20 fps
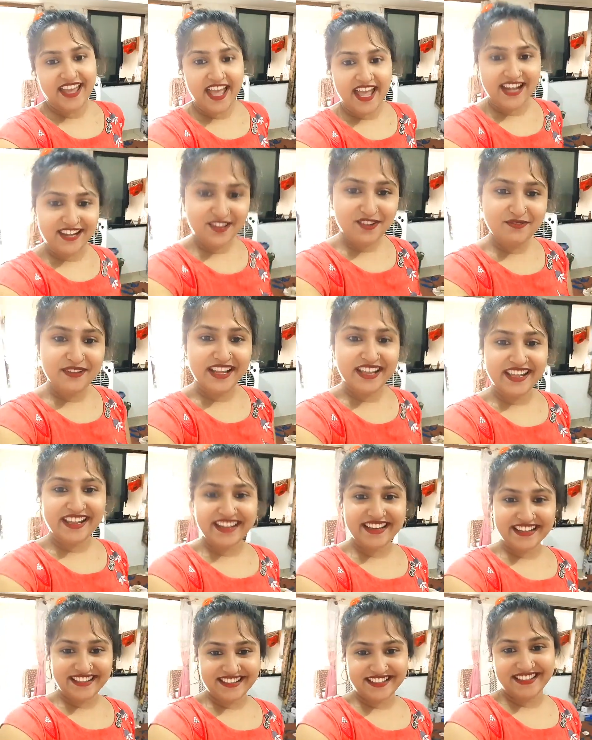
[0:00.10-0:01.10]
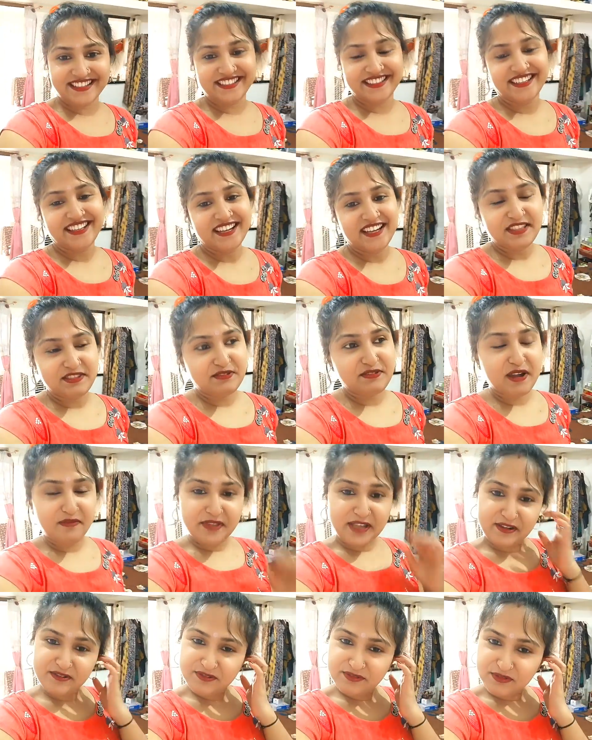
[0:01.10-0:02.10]
হ্যালো ফ্রেন্ডস তো
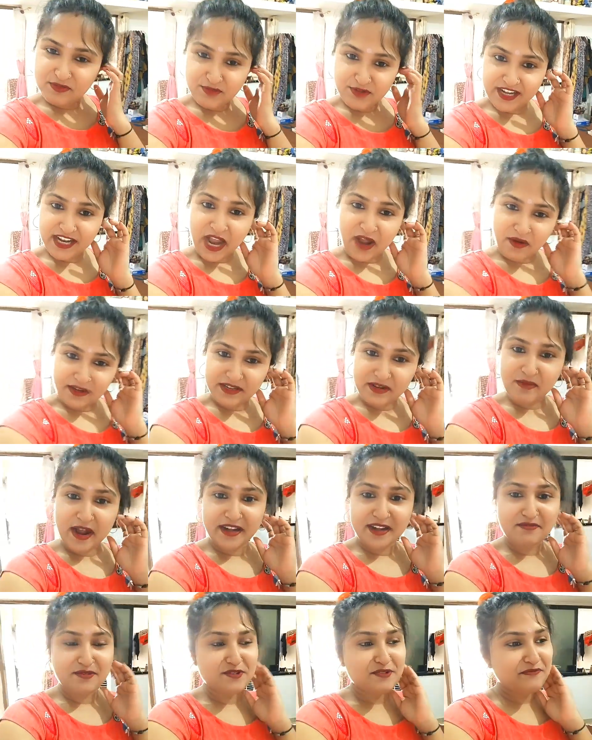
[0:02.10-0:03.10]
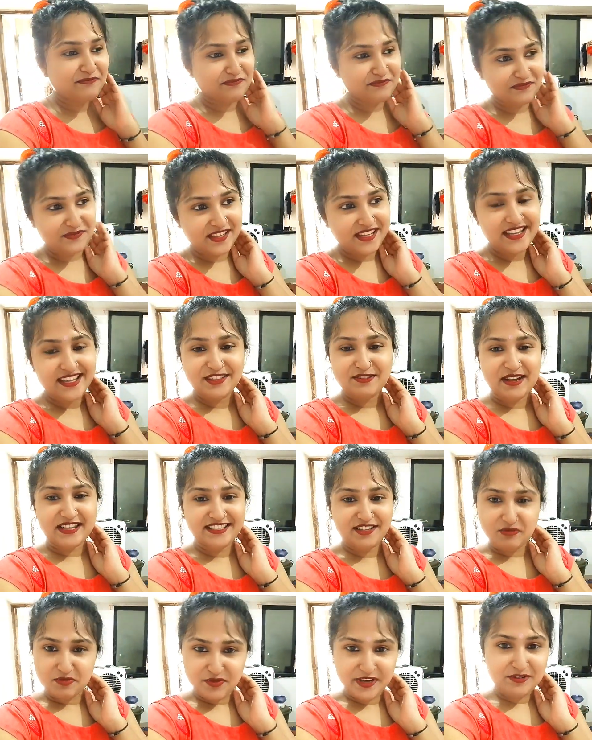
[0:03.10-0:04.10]
আমি এখনও দুপুরে খাবারটা বানাবো তো
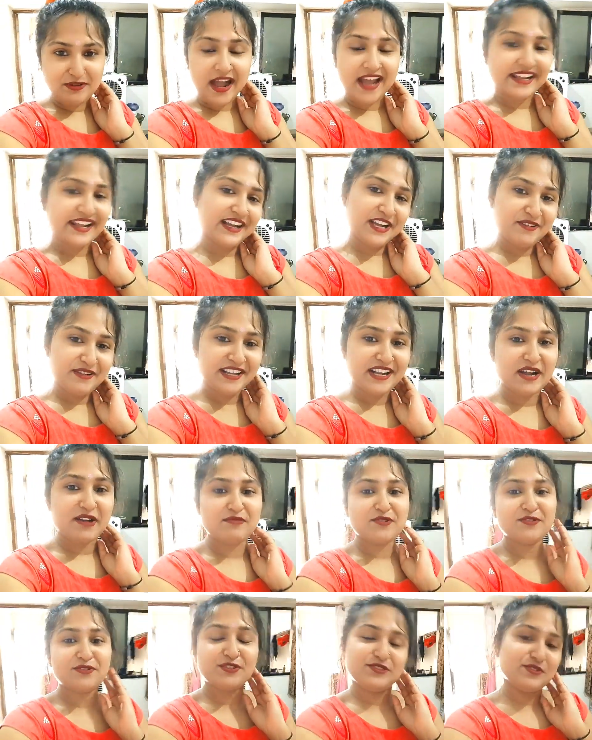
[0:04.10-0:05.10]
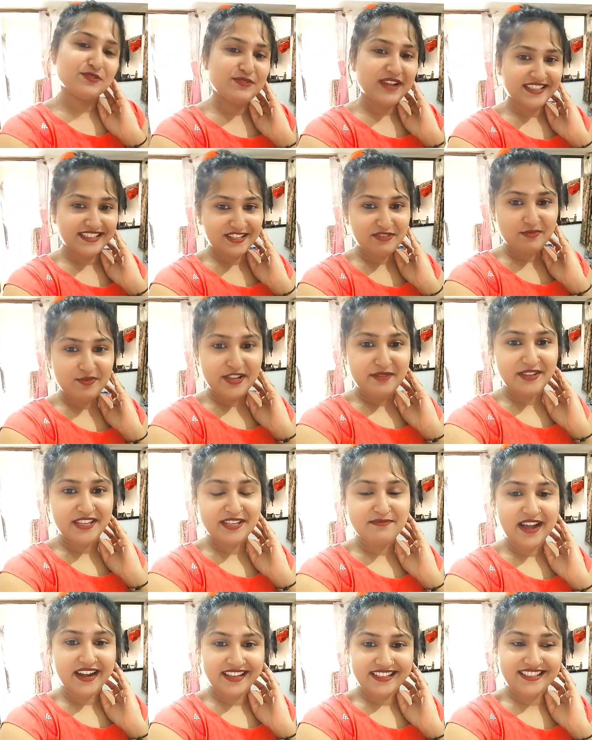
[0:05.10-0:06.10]
আজকে দুপুরে একটু হালকা খাবারই খাবো তো চলুন আজকে দুপুরে আমি
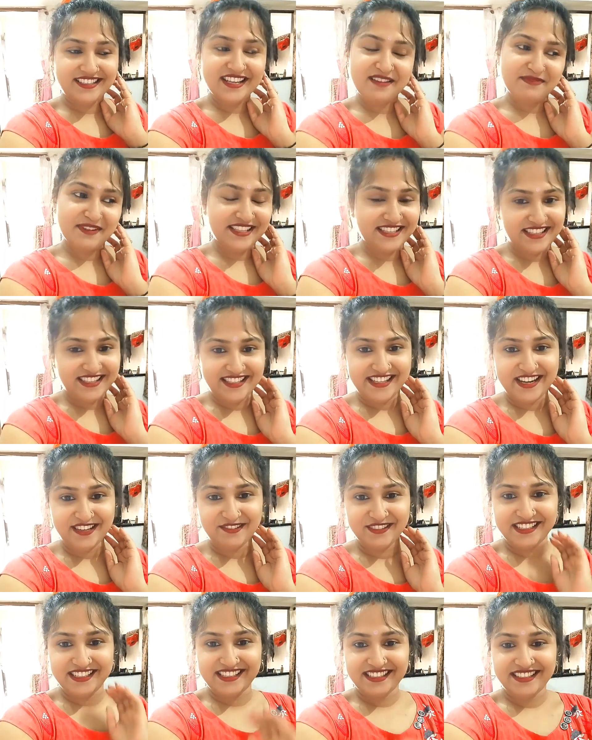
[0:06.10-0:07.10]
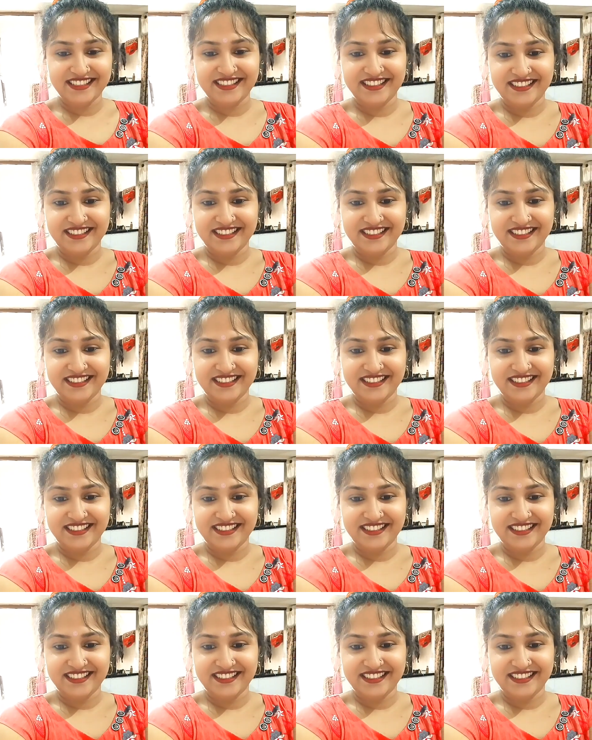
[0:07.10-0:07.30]
কি বানাচ্ছি আপনাদের সাথে শেয়ার করছি